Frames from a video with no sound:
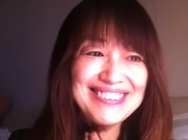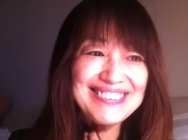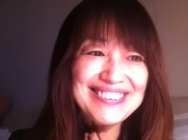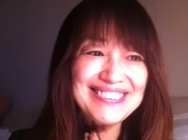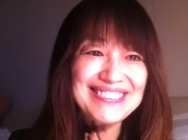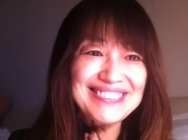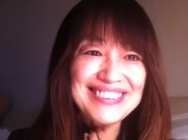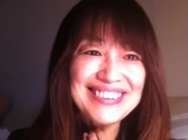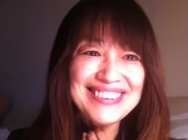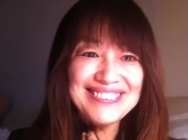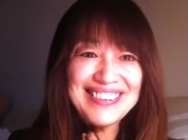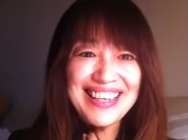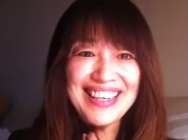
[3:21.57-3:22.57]
そういうの
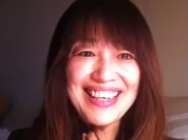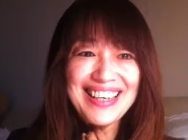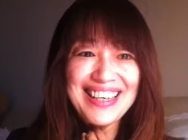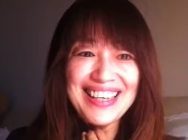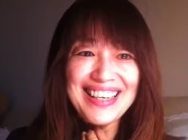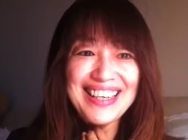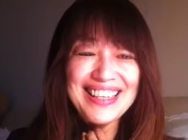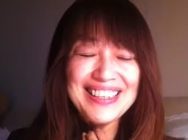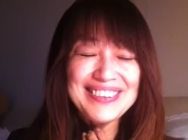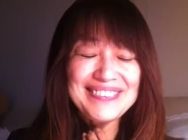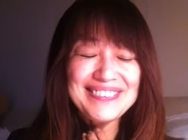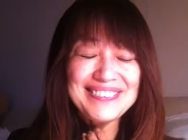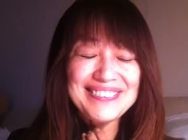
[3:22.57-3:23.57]
はあ
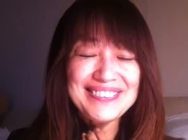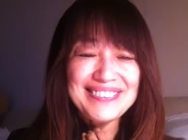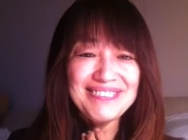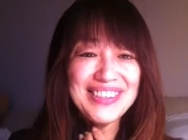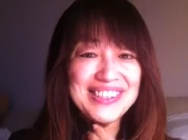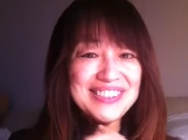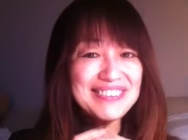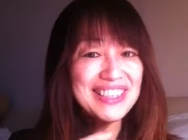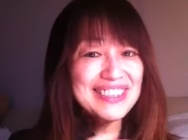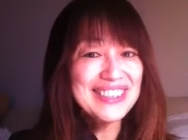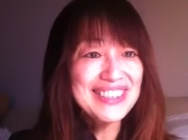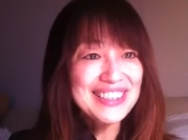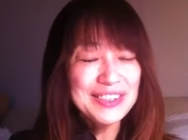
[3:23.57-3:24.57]
の、まあ、瞬
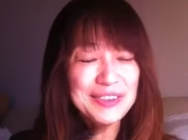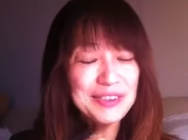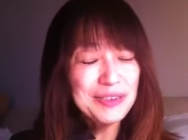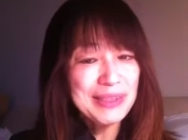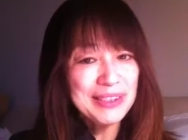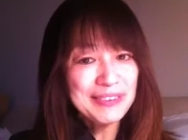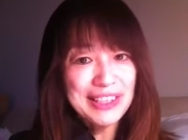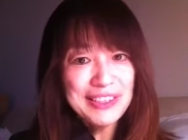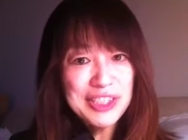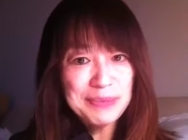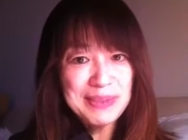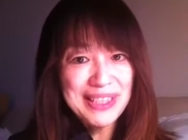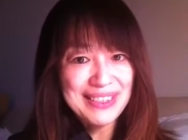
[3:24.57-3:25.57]
間的なその場の楽
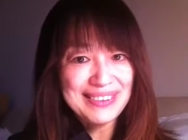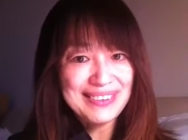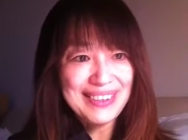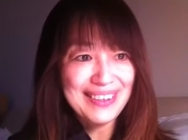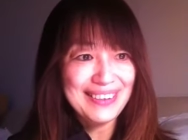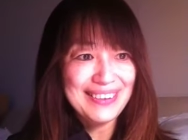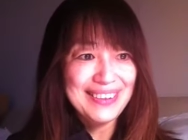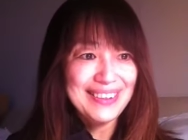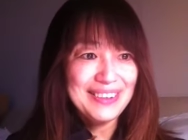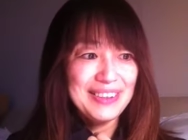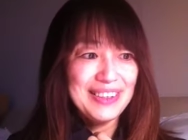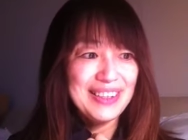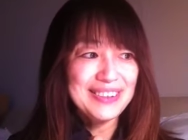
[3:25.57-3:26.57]
しみであって
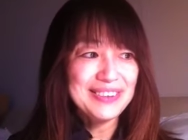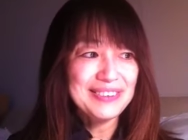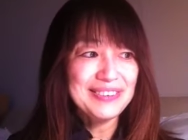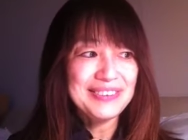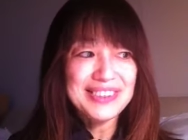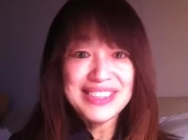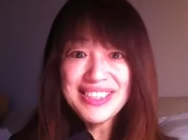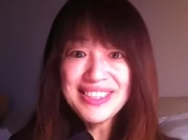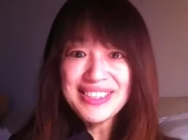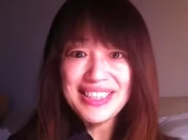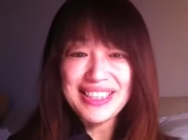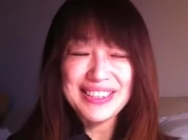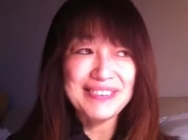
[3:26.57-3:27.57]
その人
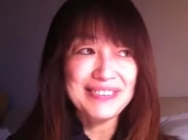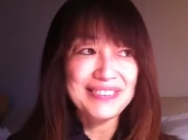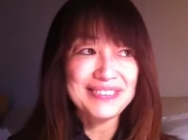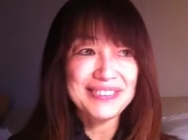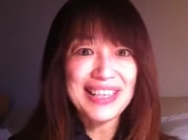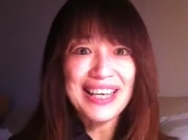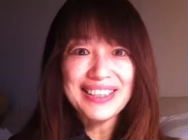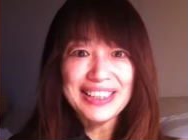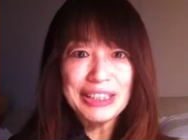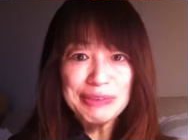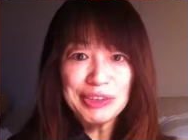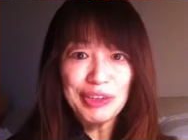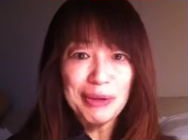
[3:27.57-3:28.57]
生の深い
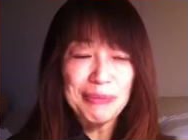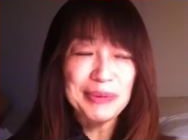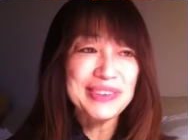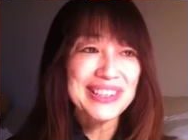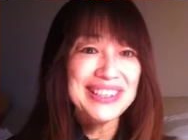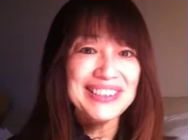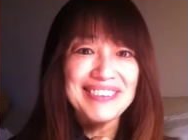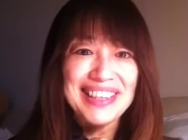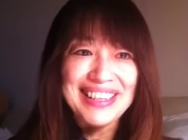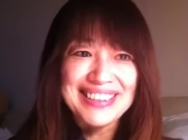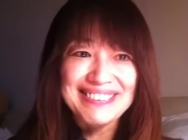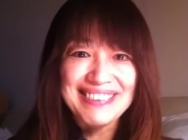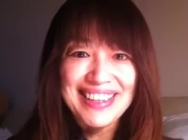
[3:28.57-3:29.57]
意味とか目的と
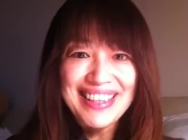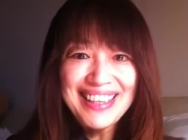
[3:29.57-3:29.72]
かには